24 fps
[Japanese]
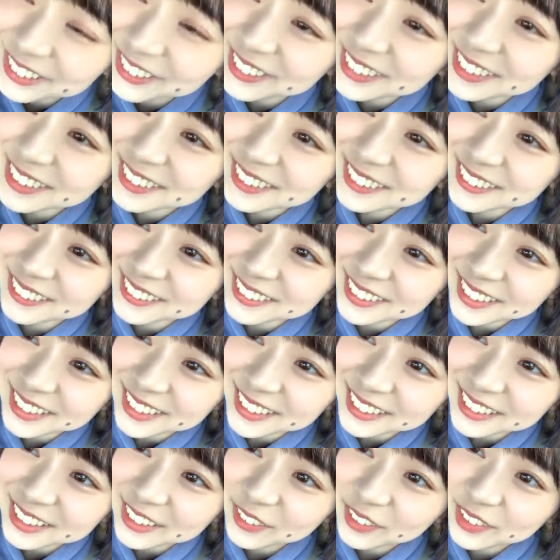丈夫ですよ
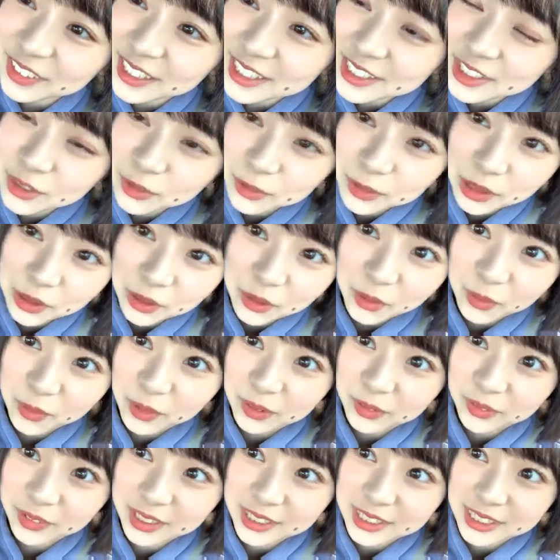ね。でも大丈夫だと
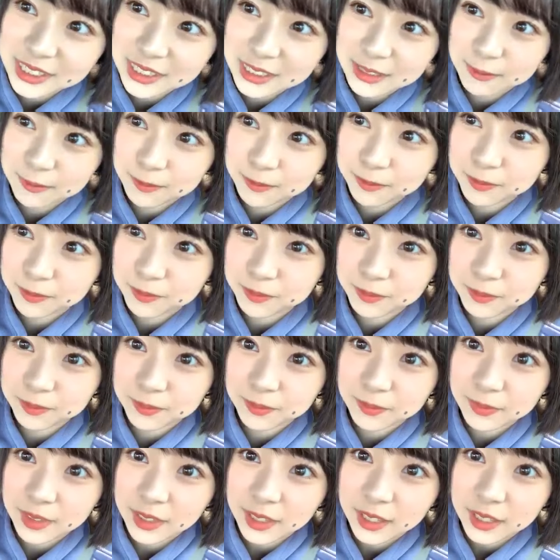思います。
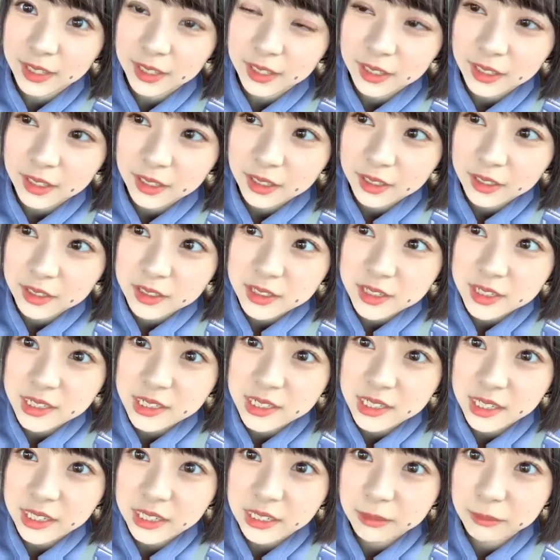
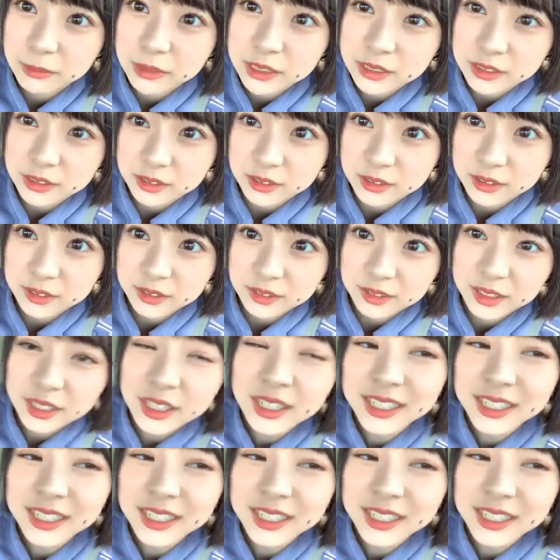神社行きます